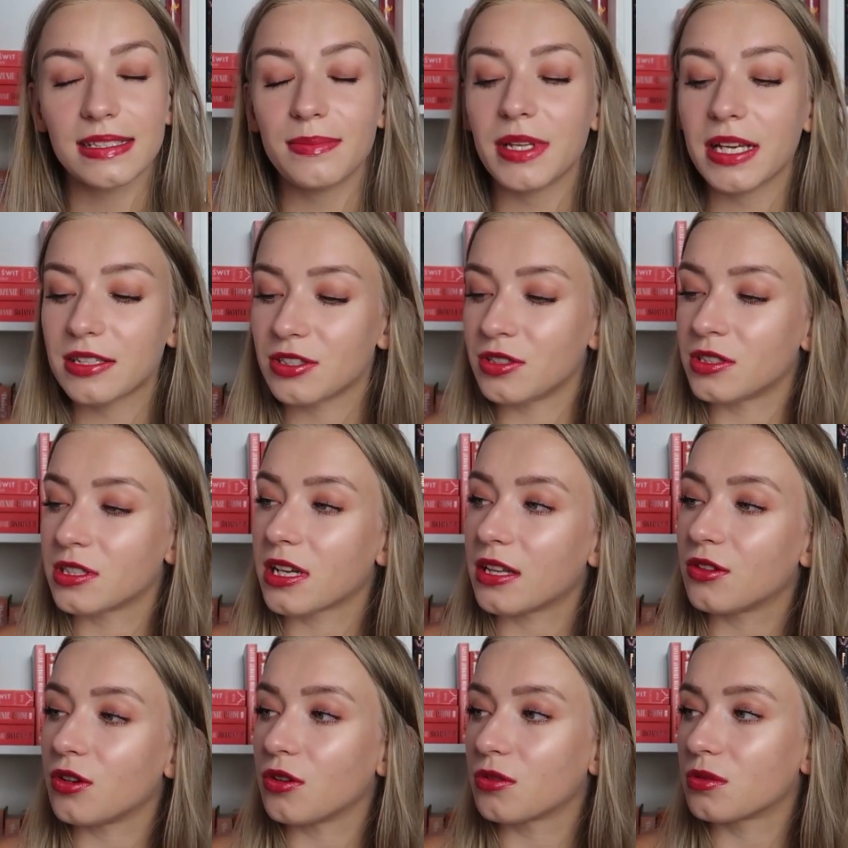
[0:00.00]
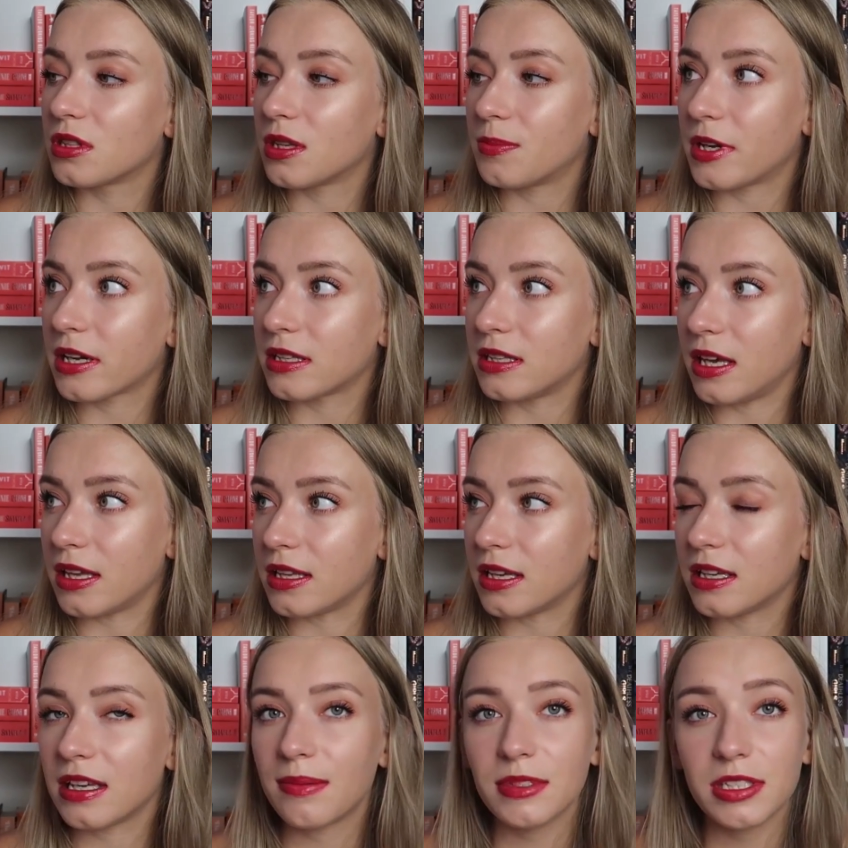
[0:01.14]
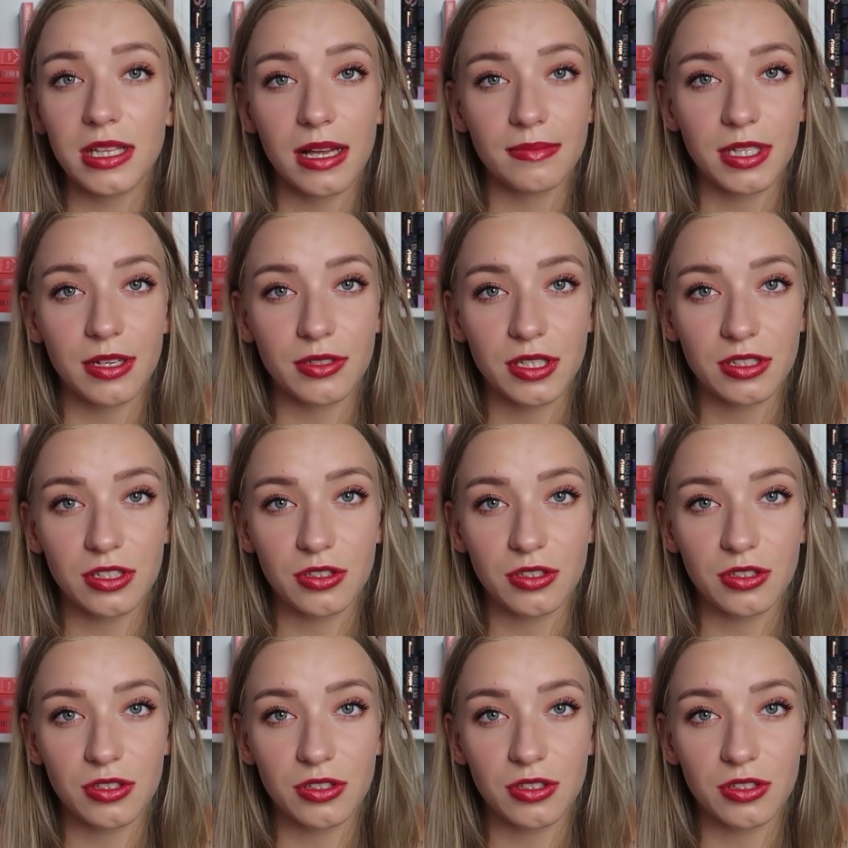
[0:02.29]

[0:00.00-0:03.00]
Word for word: Następna książka to Okrutne Pragnienie i ja myślałam cały czas,